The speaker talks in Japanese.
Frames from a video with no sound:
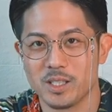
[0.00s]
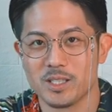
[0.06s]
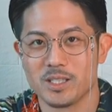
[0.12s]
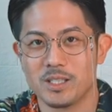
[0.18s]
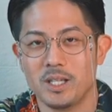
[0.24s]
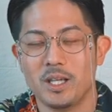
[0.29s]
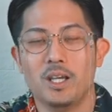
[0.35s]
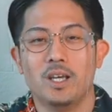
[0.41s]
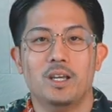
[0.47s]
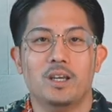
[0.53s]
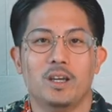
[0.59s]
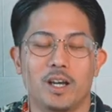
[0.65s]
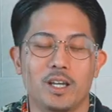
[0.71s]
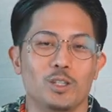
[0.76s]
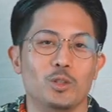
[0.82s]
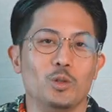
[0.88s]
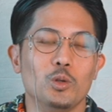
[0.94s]
す
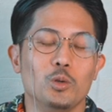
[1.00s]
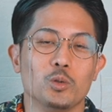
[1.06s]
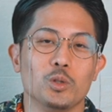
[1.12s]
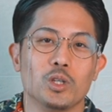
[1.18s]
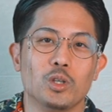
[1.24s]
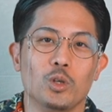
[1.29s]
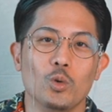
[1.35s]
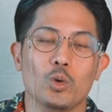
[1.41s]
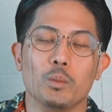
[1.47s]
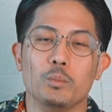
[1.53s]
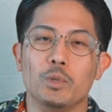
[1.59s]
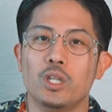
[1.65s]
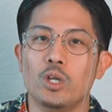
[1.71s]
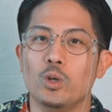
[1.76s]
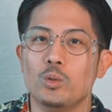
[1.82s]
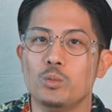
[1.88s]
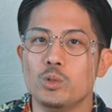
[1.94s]
はい、ということで今日は
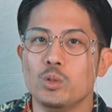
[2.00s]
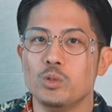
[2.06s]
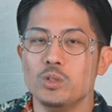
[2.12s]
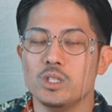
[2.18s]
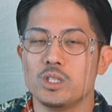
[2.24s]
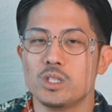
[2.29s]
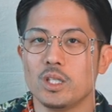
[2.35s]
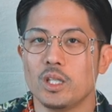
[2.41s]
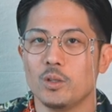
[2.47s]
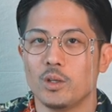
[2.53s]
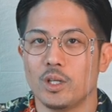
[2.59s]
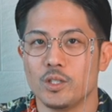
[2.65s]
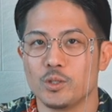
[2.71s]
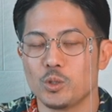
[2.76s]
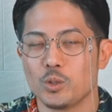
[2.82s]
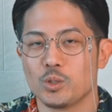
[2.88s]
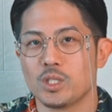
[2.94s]
ビデオブログについての
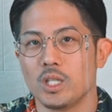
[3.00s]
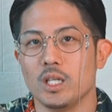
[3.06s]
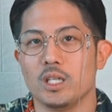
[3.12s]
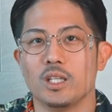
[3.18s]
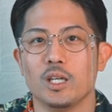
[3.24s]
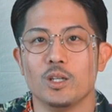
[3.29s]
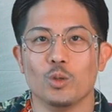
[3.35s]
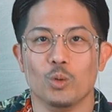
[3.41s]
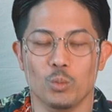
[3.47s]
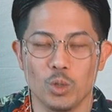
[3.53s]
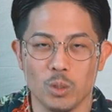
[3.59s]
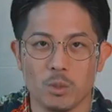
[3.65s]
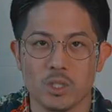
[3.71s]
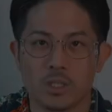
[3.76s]
話をしていきたいと思いま